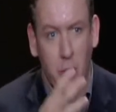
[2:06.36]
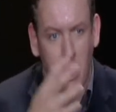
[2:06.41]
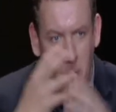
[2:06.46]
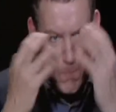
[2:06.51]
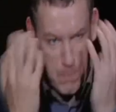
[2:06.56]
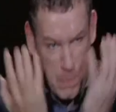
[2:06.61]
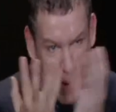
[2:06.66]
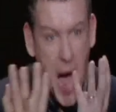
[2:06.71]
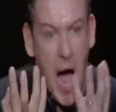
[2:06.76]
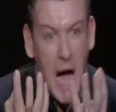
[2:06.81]

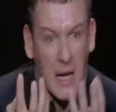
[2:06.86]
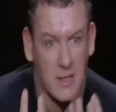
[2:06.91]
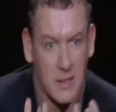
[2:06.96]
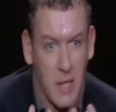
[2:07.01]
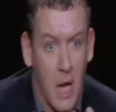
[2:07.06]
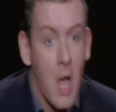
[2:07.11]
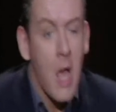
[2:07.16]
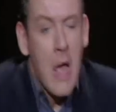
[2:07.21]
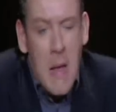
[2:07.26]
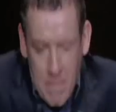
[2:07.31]
d'une
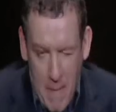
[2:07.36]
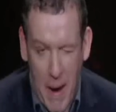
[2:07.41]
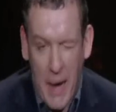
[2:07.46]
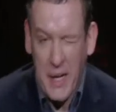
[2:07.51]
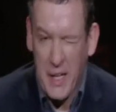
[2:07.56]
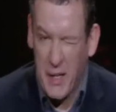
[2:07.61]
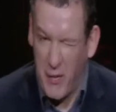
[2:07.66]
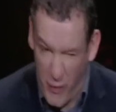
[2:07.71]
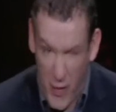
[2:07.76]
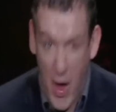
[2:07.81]
place mais
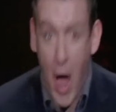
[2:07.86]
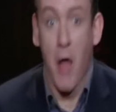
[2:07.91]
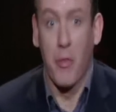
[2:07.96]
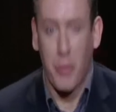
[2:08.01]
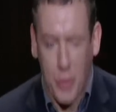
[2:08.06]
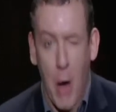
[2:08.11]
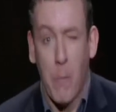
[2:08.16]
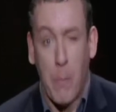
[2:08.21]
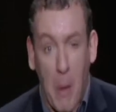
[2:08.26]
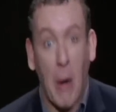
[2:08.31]
il devient
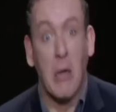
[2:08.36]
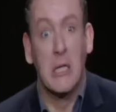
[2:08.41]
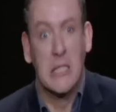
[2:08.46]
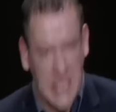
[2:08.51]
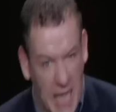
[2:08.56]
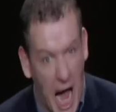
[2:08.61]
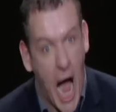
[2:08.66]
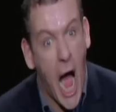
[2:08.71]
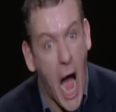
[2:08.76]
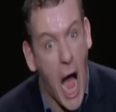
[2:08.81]

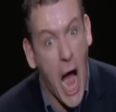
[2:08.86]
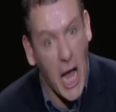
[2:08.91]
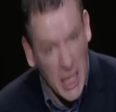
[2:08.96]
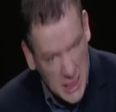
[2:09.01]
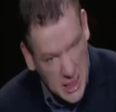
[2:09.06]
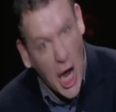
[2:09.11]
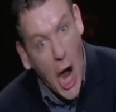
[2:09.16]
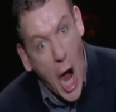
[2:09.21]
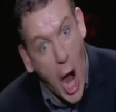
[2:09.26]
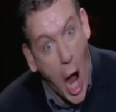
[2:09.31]
double
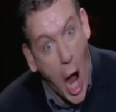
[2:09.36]
dog